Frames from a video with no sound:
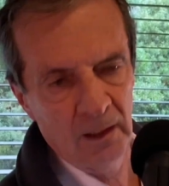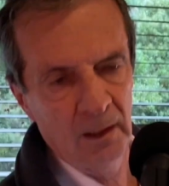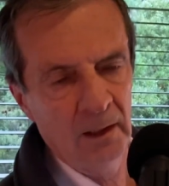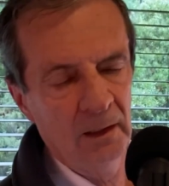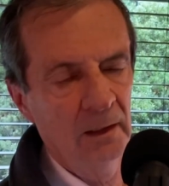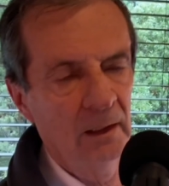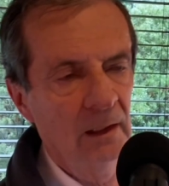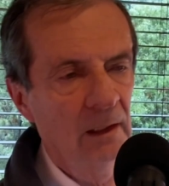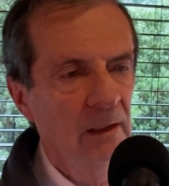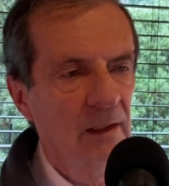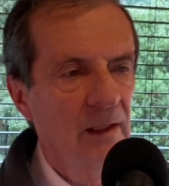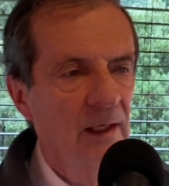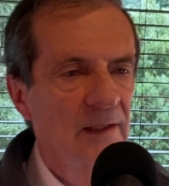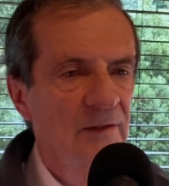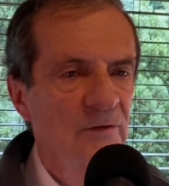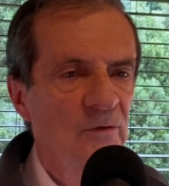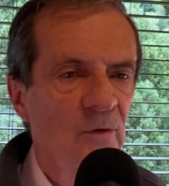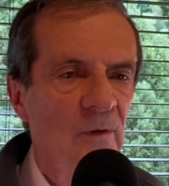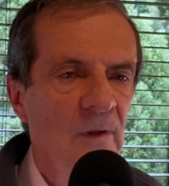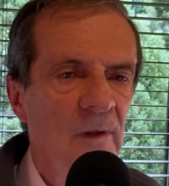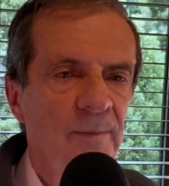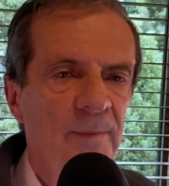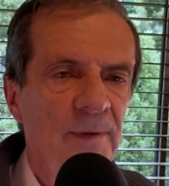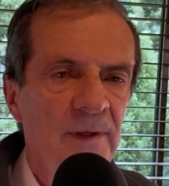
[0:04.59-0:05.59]
en el
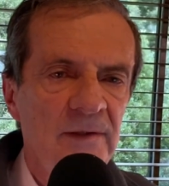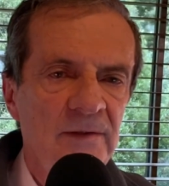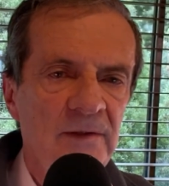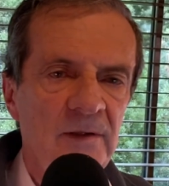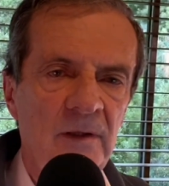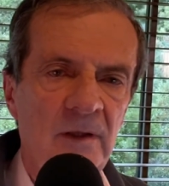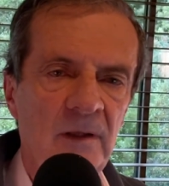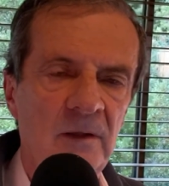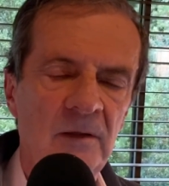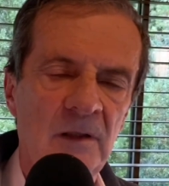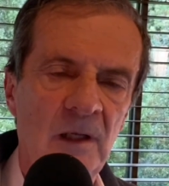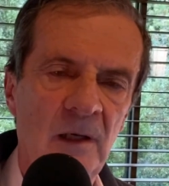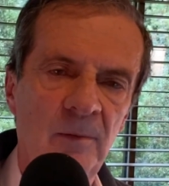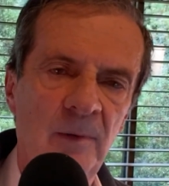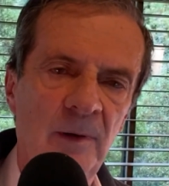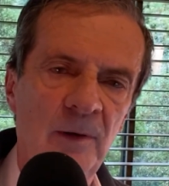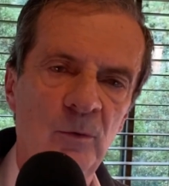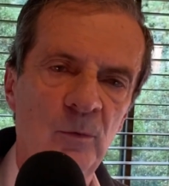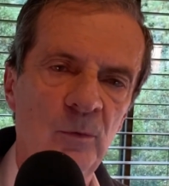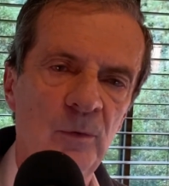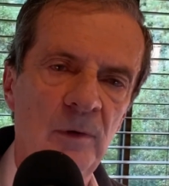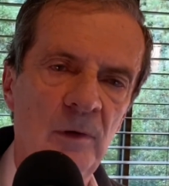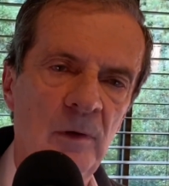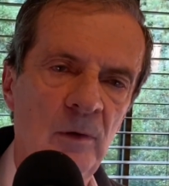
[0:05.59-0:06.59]
caso del presidente
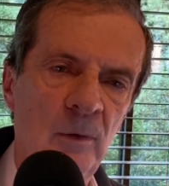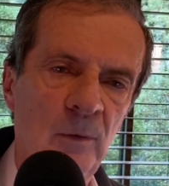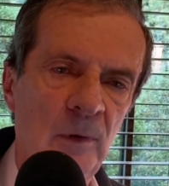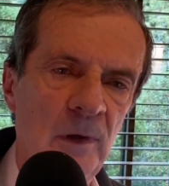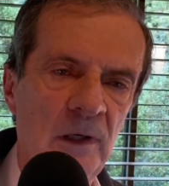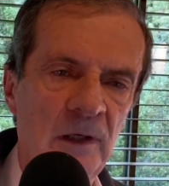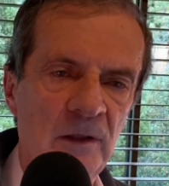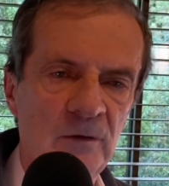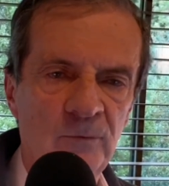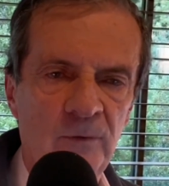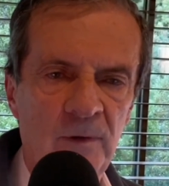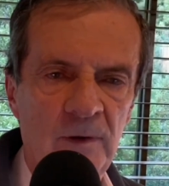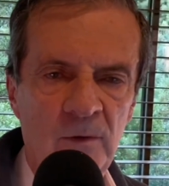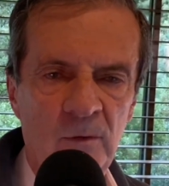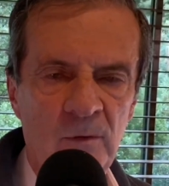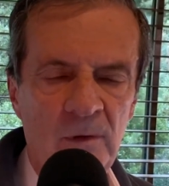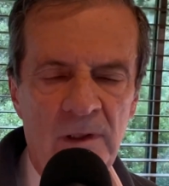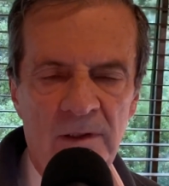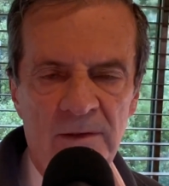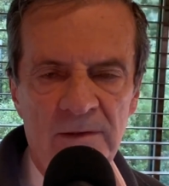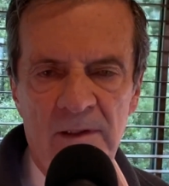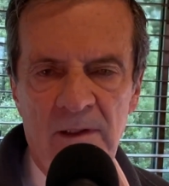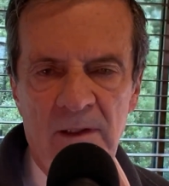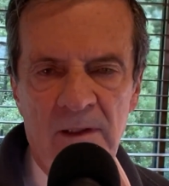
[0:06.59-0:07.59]
Álvaro Uribe Vélez fueron
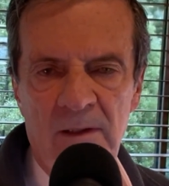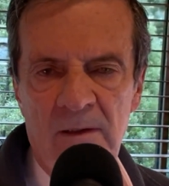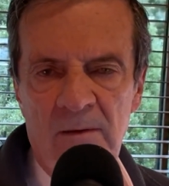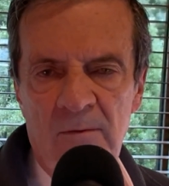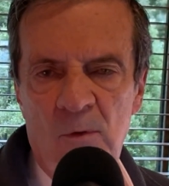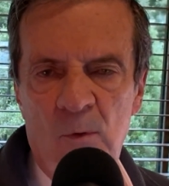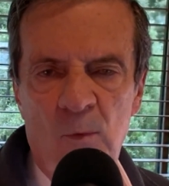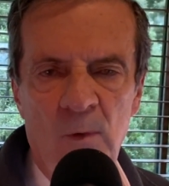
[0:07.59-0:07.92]
las que